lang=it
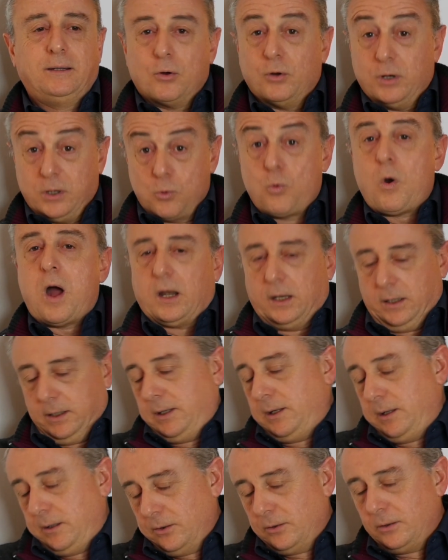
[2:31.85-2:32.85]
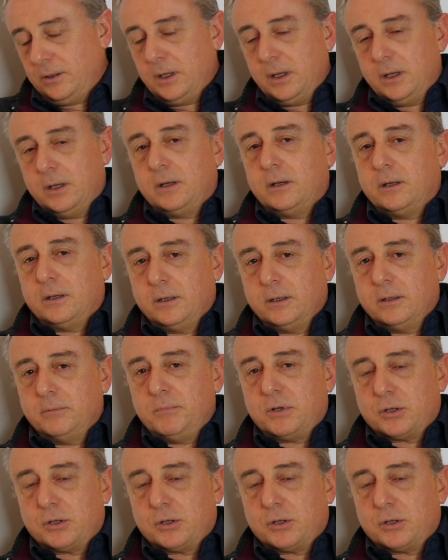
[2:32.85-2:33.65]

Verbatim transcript: con i quali io eh,